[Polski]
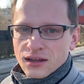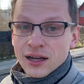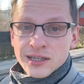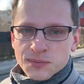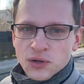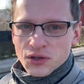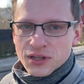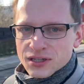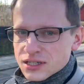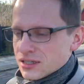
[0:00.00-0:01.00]
ale spokojnie,
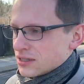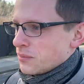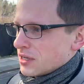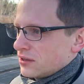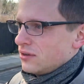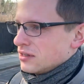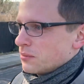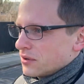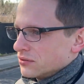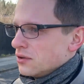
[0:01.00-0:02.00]
jeszcze za parę chwil na
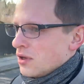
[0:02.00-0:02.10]
pewno